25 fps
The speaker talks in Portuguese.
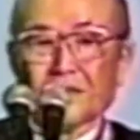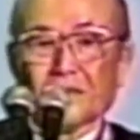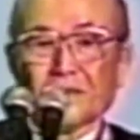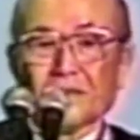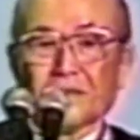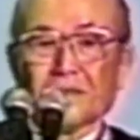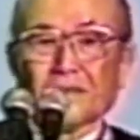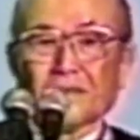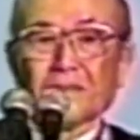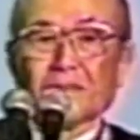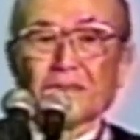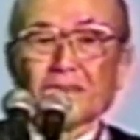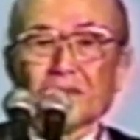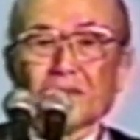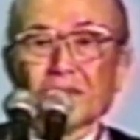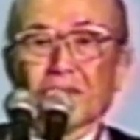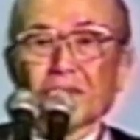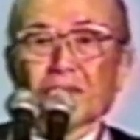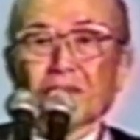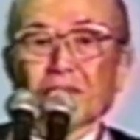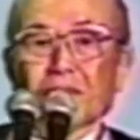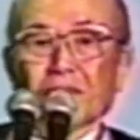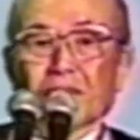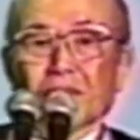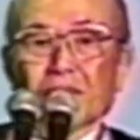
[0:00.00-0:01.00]
o resultado
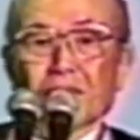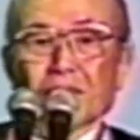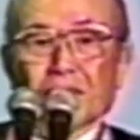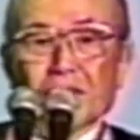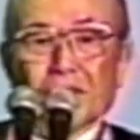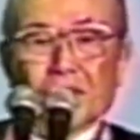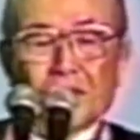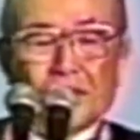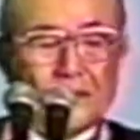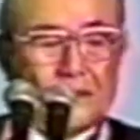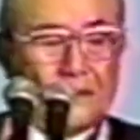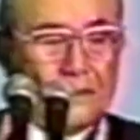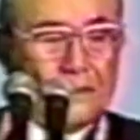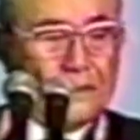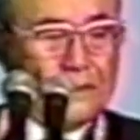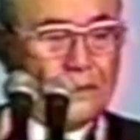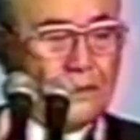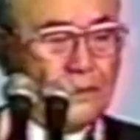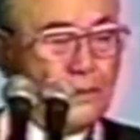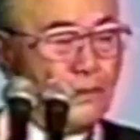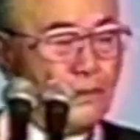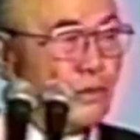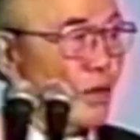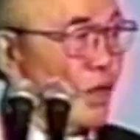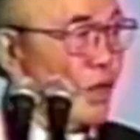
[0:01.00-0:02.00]
de seu trabalho
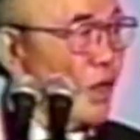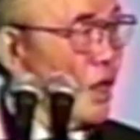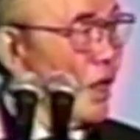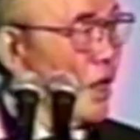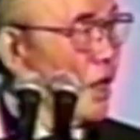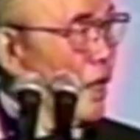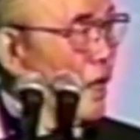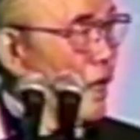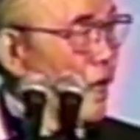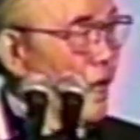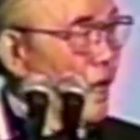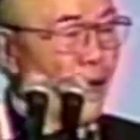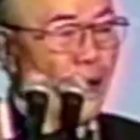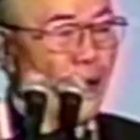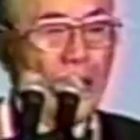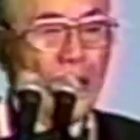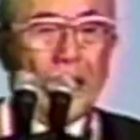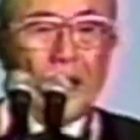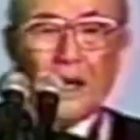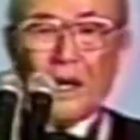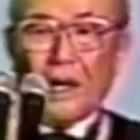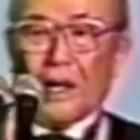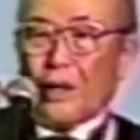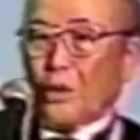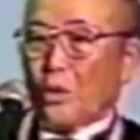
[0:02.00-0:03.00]
a uma
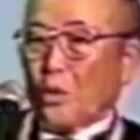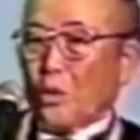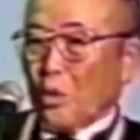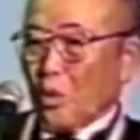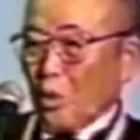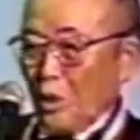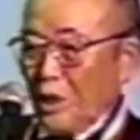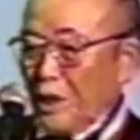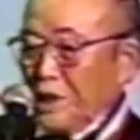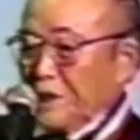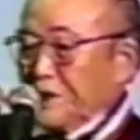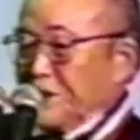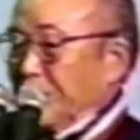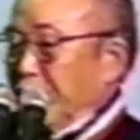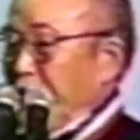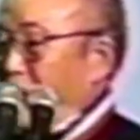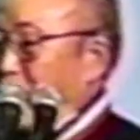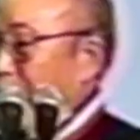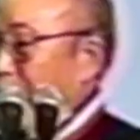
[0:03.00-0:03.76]
grande empresa,